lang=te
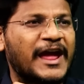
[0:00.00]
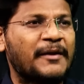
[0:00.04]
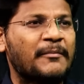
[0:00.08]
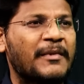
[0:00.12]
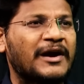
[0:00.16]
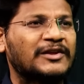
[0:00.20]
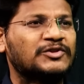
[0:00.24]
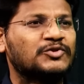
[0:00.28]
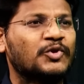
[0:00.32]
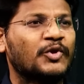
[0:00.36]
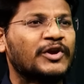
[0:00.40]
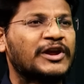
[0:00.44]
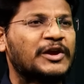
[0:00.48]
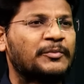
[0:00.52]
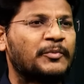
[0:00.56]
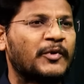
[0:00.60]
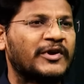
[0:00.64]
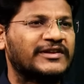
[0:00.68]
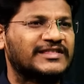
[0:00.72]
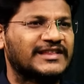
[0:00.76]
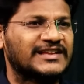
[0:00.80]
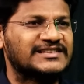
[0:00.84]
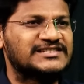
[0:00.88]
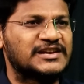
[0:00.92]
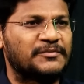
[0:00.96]
హేమ
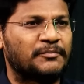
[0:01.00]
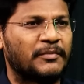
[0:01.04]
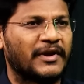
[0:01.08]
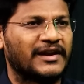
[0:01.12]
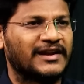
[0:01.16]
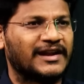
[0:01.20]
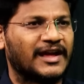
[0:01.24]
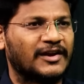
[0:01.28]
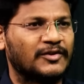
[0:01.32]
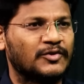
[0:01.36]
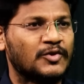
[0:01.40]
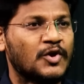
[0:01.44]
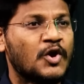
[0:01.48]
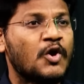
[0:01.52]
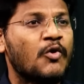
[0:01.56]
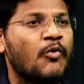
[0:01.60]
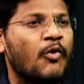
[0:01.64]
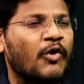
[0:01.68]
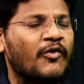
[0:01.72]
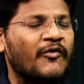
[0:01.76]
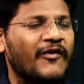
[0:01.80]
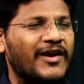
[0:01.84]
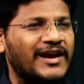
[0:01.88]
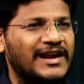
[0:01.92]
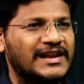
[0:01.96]
దొరికిపోయిందని చెప్పి అన్నారు
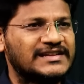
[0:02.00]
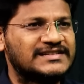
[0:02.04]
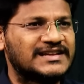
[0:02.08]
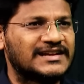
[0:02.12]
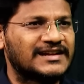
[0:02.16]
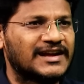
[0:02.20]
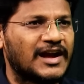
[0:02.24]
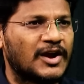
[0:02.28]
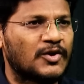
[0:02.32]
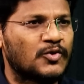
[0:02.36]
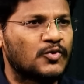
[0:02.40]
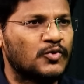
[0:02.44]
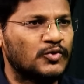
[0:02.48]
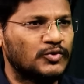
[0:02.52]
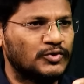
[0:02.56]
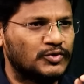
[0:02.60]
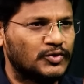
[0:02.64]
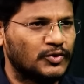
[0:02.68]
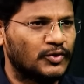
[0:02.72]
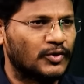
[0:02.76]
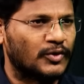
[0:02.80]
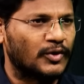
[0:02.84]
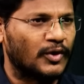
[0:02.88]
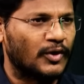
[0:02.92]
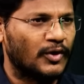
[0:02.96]
ఒకవేళ నిజంగా
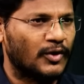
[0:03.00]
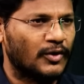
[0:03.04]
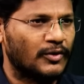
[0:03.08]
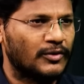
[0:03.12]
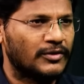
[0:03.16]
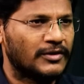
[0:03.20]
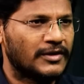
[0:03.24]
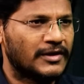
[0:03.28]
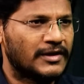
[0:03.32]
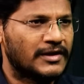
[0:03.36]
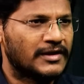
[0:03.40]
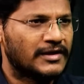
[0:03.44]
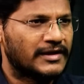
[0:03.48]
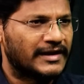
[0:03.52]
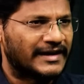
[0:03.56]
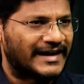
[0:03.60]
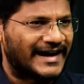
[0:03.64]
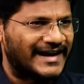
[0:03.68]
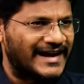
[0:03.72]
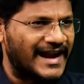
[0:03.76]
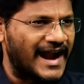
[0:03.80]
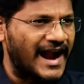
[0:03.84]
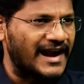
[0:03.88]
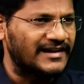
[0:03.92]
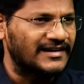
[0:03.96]
గుంటూరులో
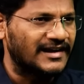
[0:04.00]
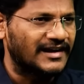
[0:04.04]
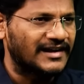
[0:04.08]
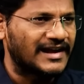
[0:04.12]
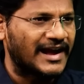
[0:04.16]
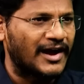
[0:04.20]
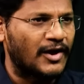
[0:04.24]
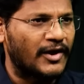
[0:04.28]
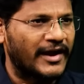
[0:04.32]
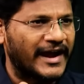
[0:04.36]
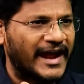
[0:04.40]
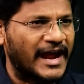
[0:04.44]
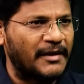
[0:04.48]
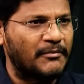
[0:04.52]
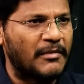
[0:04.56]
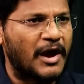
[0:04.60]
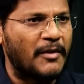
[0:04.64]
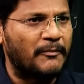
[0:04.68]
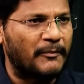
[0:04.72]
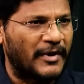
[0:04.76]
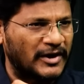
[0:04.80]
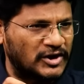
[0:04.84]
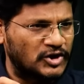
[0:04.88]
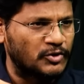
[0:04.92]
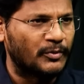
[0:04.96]
రెడ్ హ్యాండెడ్గా హేమ
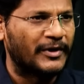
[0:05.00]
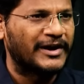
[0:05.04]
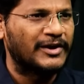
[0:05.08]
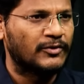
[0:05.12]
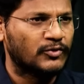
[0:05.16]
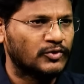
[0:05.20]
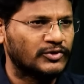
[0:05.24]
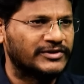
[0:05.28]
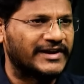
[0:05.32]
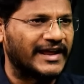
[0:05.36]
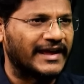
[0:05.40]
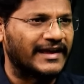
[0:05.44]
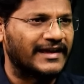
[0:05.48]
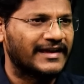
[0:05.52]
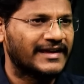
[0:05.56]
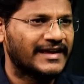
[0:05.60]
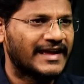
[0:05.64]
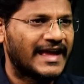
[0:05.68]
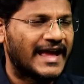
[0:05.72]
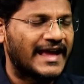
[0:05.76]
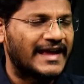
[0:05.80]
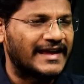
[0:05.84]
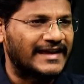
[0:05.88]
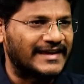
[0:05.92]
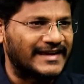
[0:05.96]
పట్టుబడి ఉంటే
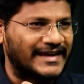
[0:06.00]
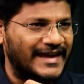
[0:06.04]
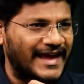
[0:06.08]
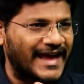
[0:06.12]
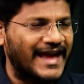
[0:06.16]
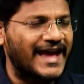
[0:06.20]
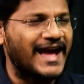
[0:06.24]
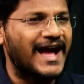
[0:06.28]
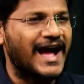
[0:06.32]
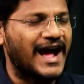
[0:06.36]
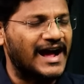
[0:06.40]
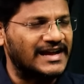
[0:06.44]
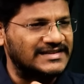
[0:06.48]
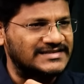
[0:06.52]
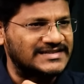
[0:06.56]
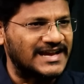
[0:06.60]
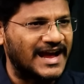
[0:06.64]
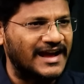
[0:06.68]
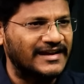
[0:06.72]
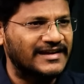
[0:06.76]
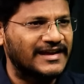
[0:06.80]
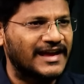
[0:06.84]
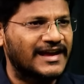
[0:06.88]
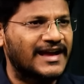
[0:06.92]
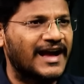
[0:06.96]
ఏ
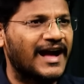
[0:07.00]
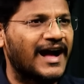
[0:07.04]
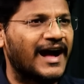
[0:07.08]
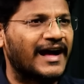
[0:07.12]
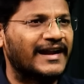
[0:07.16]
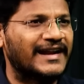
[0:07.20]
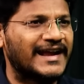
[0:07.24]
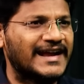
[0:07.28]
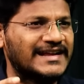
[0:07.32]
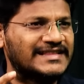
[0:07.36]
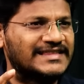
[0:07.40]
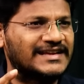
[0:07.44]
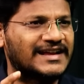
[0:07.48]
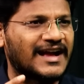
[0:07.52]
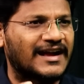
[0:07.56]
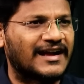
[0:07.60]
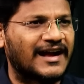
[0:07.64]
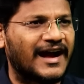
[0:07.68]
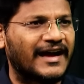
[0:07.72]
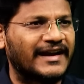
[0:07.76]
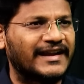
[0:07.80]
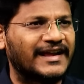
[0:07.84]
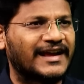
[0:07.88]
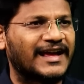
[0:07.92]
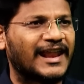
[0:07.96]
అసాంఘిక అనైతిక
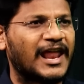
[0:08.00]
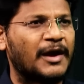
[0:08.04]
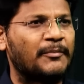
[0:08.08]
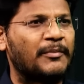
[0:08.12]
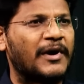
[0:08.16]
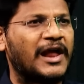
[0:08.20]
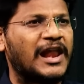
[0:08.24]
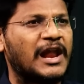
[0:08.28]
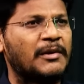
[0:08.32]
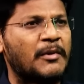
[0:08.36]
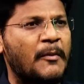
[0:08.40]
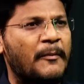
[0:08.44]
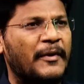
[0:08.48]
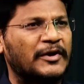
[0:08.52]
కార్యకలాపాల్లో